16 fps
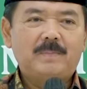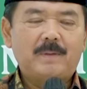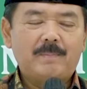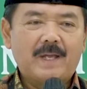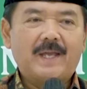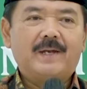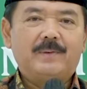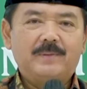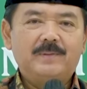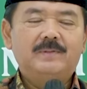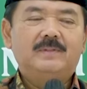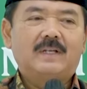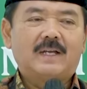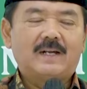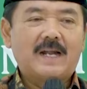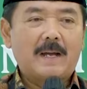
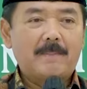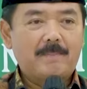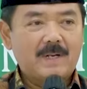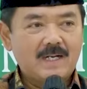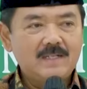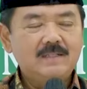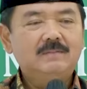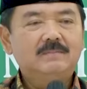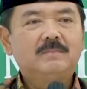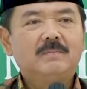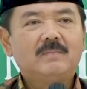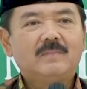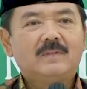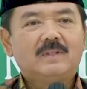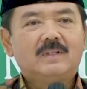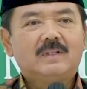PBNU. Karena apa?
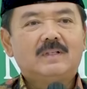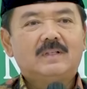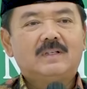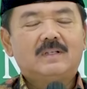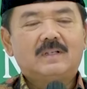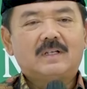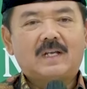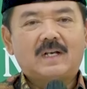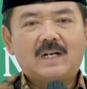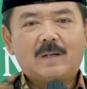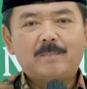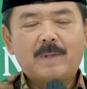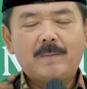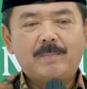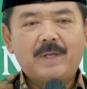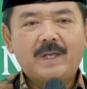karena
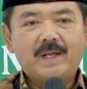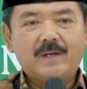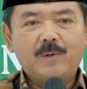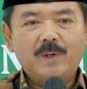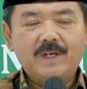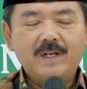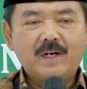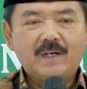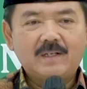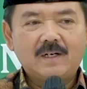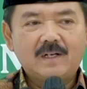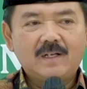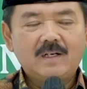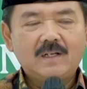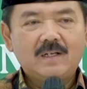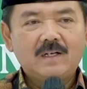PBNU ini
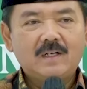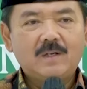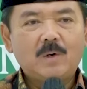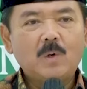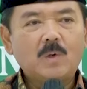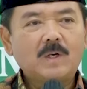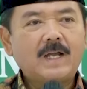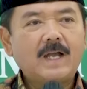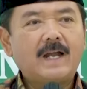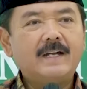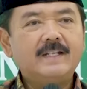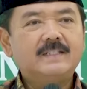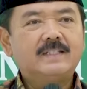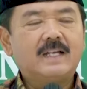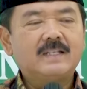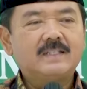adalah
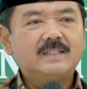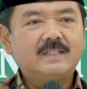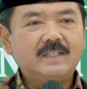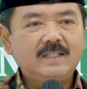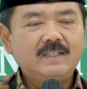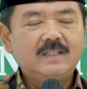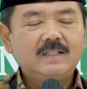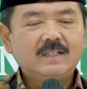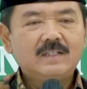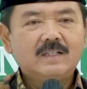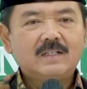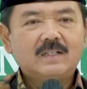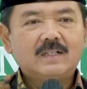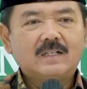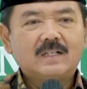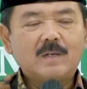organisasi
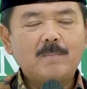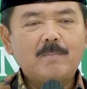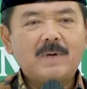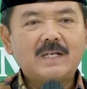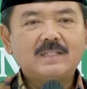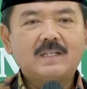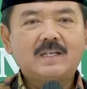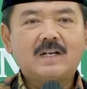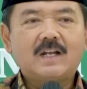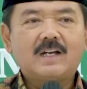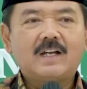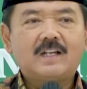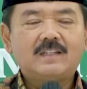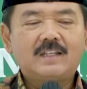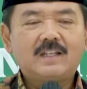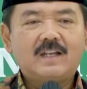
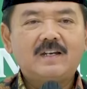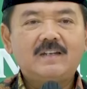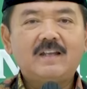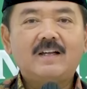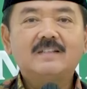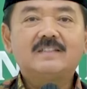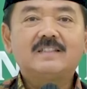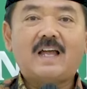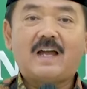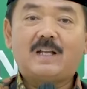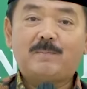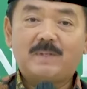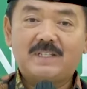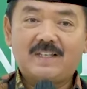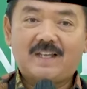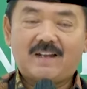kemasyarakatan yang
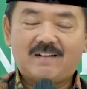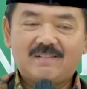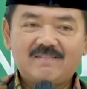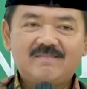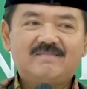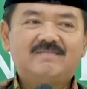sangat besar